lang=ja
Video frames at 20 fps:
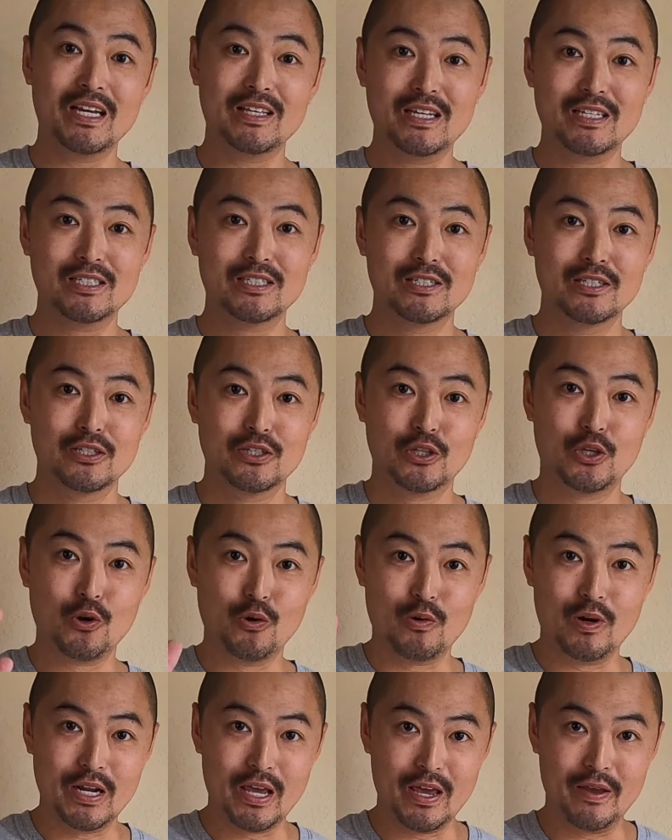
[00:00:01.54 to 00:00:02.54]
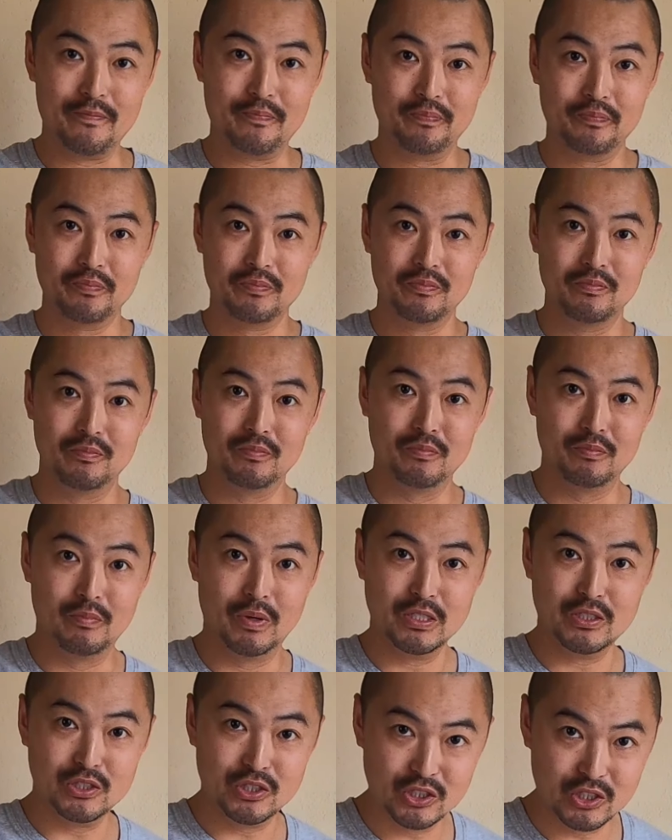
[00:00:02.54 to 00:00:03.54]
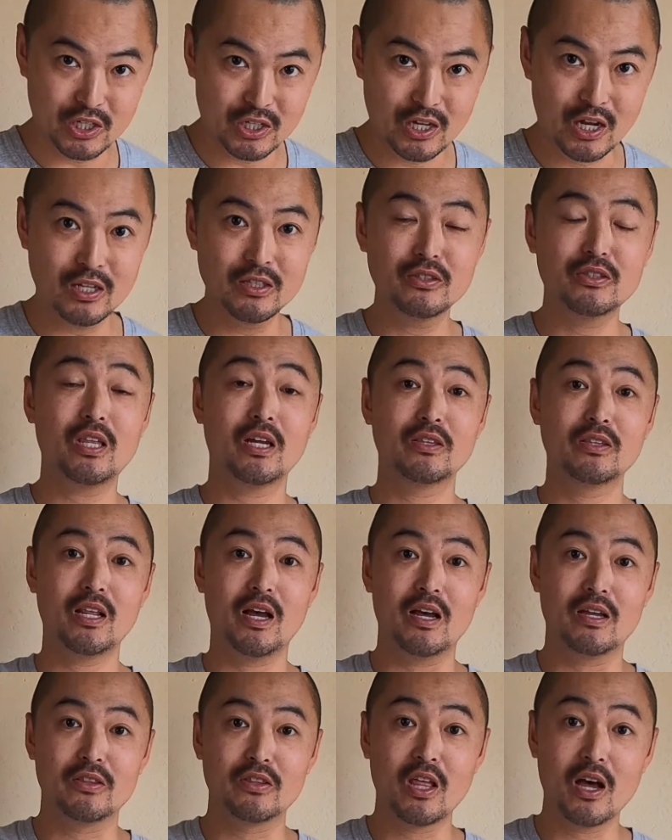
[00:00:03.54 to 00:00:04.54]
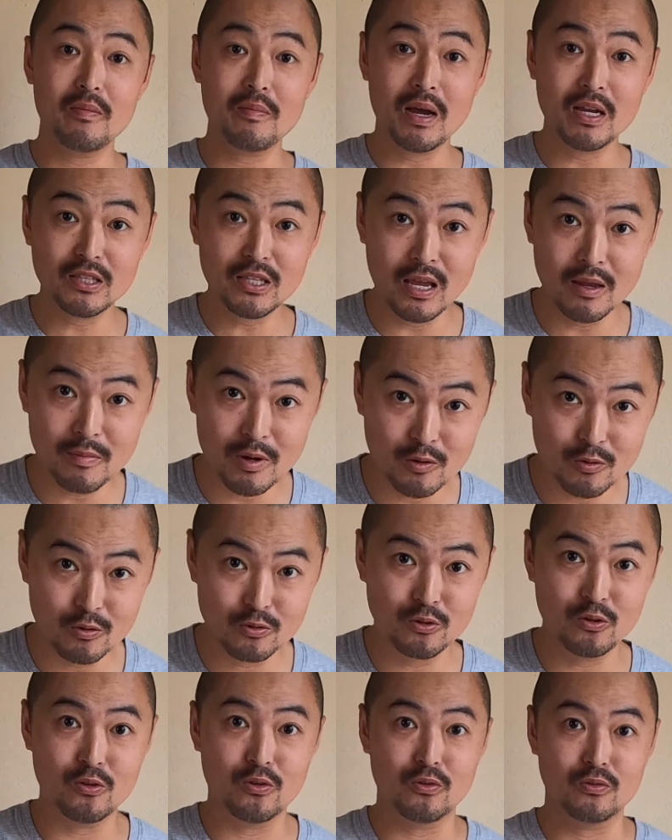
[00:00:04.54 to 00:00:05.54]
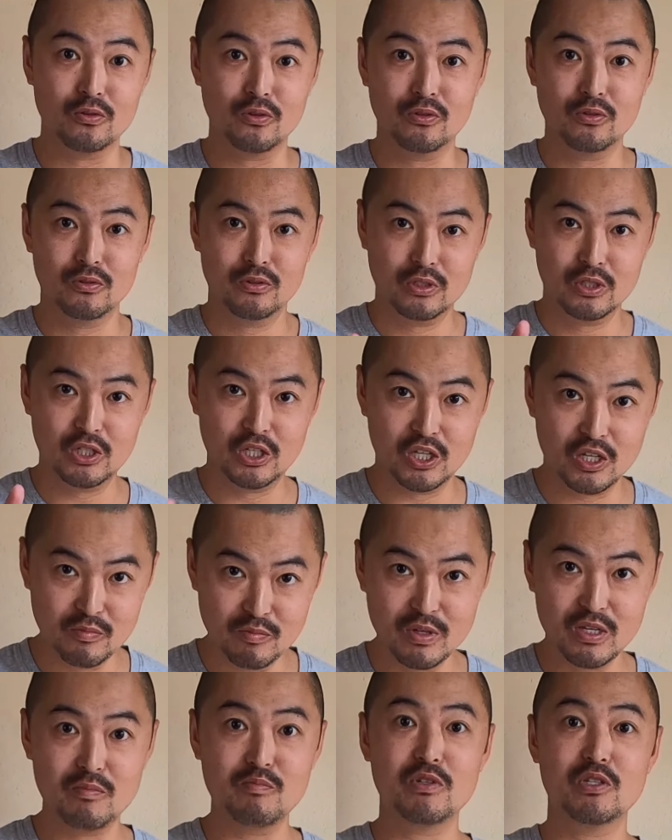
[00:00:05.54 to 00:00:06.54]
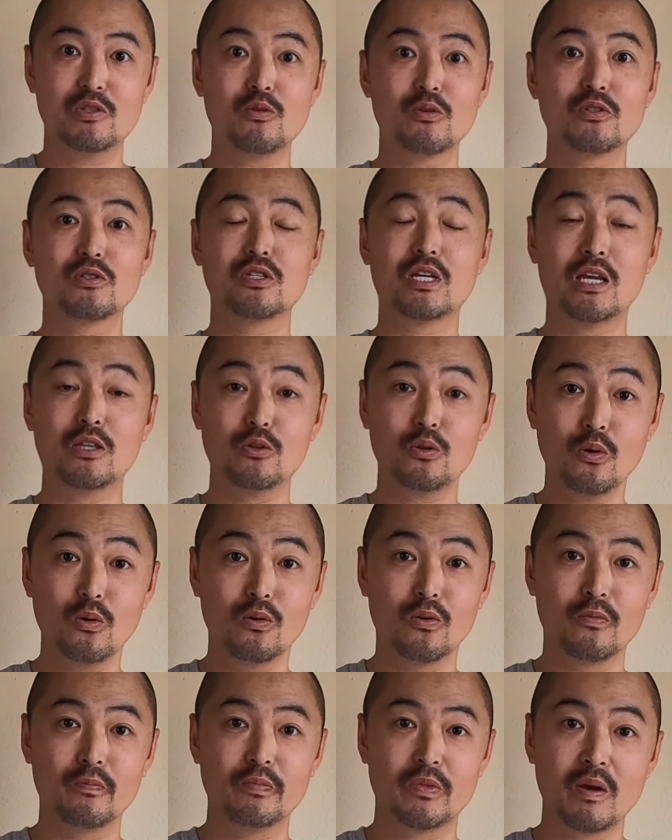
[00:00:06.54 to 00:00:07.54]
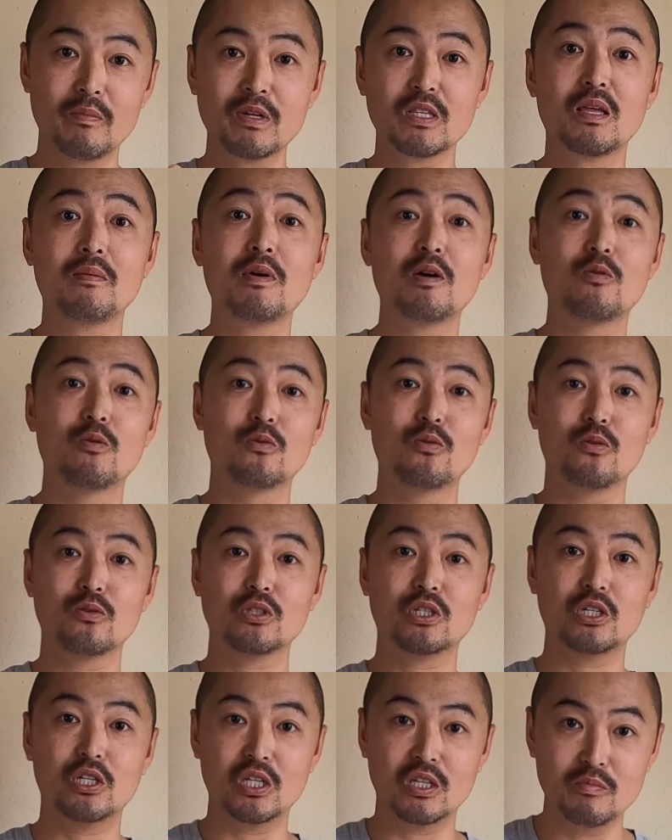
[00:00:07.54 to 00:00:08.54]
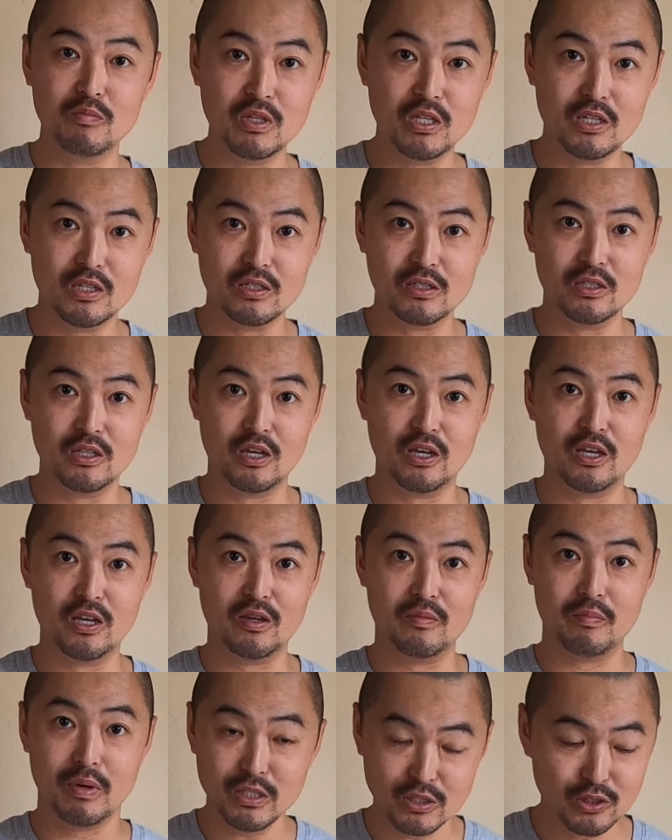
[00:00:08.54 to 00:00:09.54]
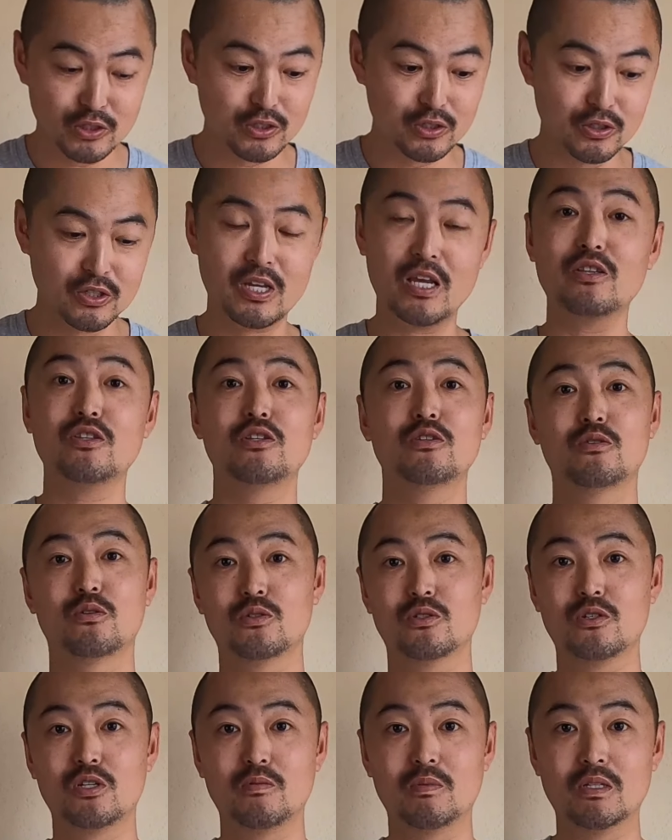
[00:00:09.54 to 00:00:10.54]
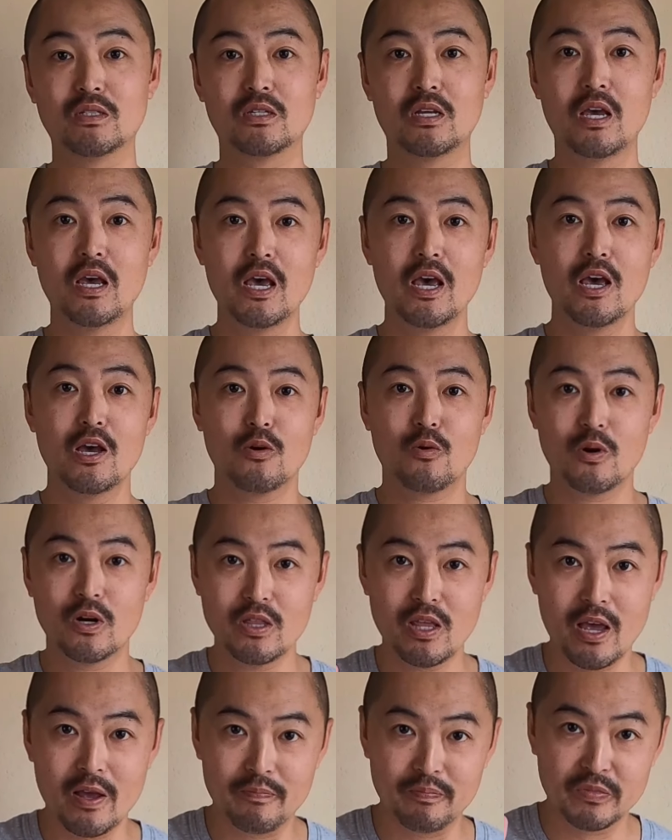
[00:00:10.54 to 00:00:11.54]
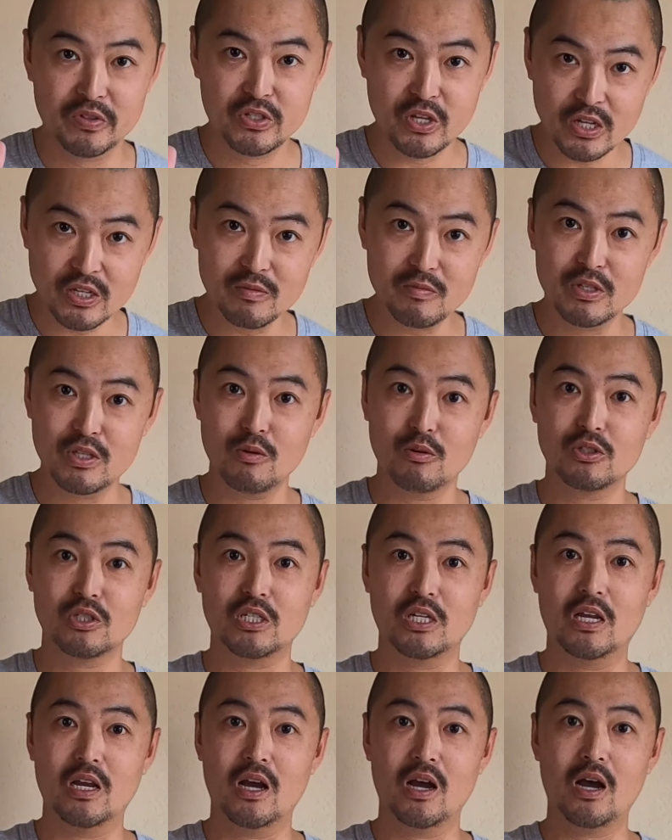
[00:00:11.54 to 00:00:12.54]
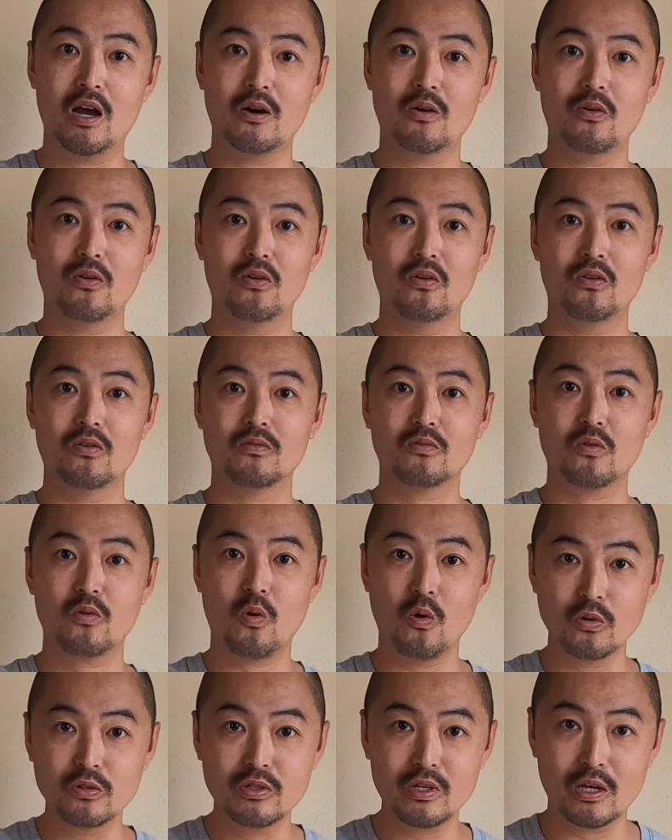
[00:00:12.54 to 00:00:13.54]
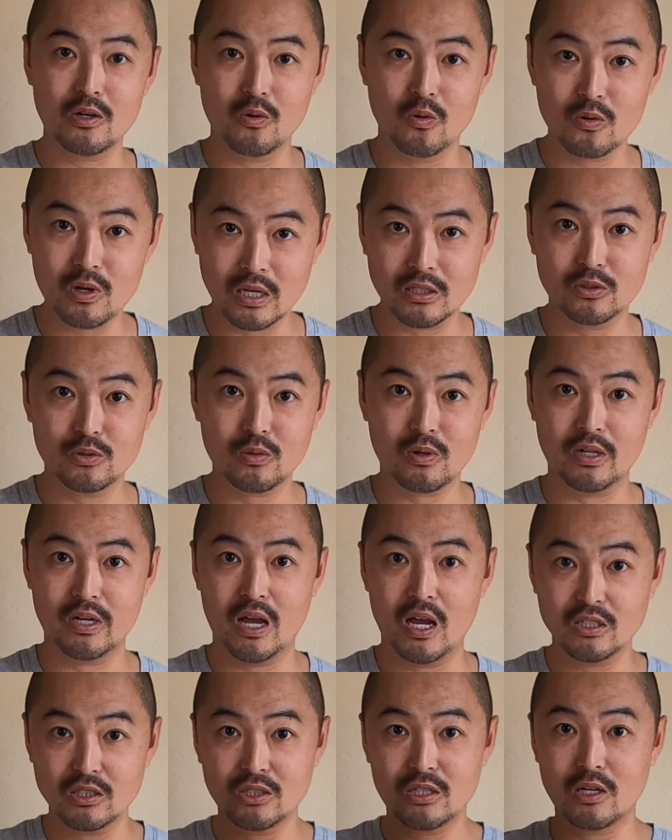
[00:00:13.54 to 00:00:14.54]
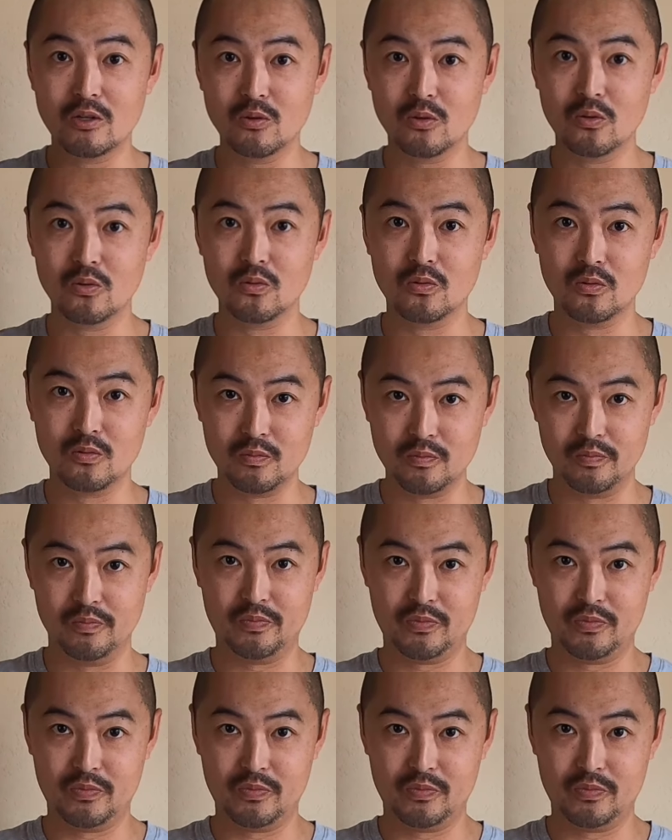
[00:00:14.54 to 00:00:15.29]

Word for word: 来です。今日はね、めっちゃ簡単な生卵の黄身味噌漬けと生卵の黄身、えー、めんつゆ漬けっていうのを作ります。これね、ぜひ見てほしい。あのー、今夜のおかずとかね、明日の